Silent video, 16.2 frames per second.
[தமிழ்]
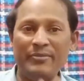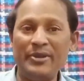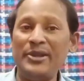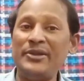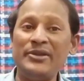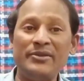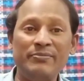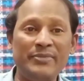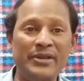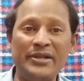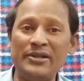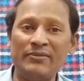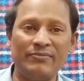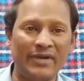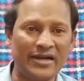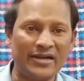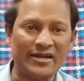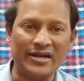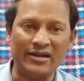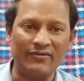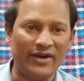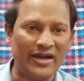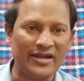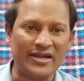மீண்டும் மீண்டும்
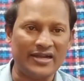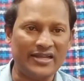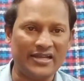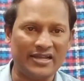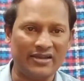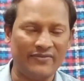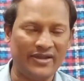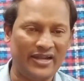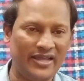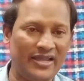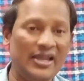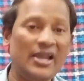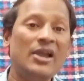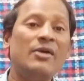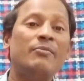மக்கள் வாக்களிக்கவில்லை